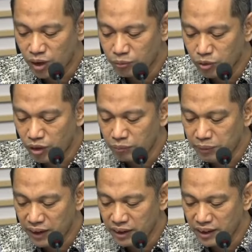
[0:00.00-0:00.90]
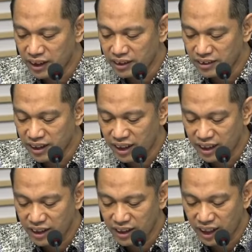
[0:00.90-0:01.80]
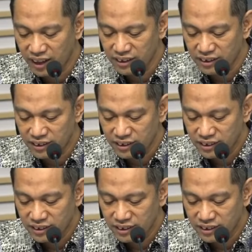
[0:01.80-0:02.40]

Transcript: 2024 dengan rincian anggaran